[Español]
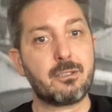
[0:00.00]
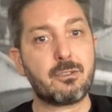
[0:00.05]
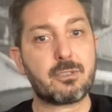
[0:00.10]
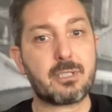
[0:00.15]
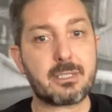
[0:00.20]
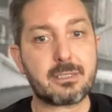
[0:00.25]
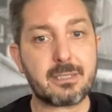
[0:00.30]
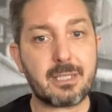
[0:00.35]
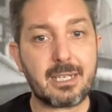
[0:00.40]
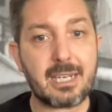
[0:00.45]

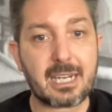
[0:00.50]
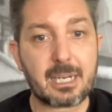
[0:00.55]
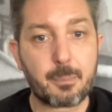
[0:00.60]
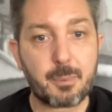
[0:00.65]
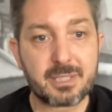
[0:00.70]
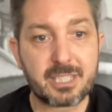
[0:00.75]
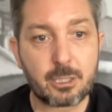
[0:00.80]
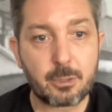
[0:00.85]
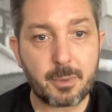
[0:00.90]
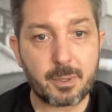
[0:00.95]
Entonces, la
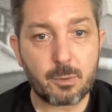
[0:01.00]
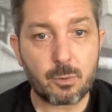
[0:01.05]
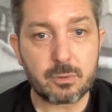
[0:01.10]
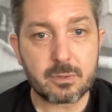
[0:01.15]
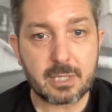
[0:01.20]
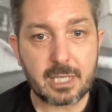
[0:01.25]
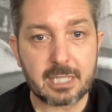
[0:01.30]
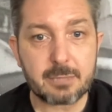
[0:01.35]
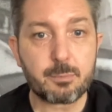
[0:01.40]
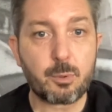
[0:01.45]
respuesta a tu
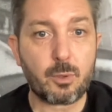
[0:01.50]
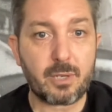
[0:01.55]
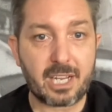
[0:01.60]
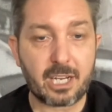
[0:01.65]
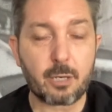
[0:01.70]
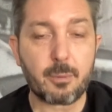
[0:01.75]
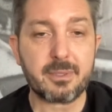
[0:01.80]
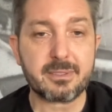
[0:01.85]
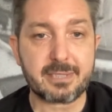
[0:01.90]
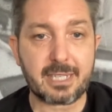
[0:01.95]
pregunta es,
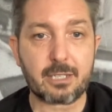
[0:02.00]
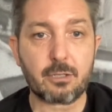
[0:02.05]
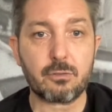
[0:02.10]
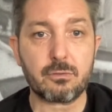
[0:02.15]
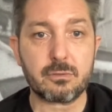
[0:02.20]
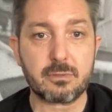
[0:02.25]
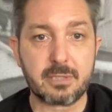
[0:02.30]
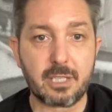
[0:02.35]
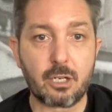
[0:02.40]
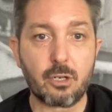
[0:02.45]
podrías comenzar
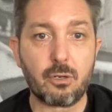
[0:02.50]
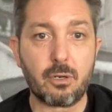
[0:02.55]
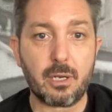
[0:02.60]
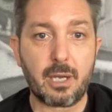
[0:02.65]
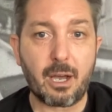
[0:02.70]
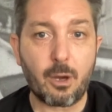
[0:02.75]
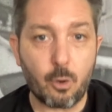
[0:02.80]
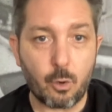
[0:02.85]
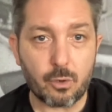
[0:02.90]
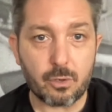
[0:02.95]
con cero
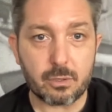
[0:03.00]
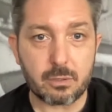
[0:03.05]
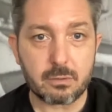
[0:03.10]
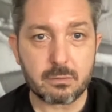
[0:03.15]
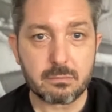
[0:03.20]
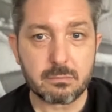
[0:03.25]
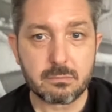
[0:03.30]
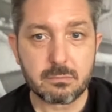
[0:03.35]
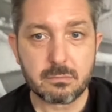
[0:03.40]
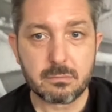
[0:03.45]
ahorro.
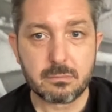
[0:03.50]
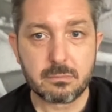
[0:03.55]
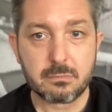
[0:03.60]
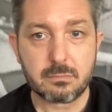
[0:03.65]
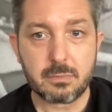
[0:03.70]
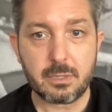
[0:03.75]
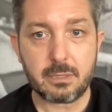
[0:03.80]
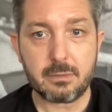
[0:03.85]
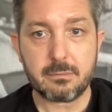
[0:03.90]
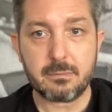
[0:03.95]

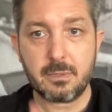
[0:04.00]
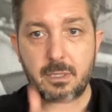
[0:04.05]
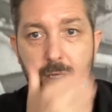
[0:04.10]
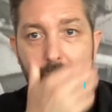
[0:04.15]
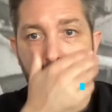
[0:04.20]
¿Bien?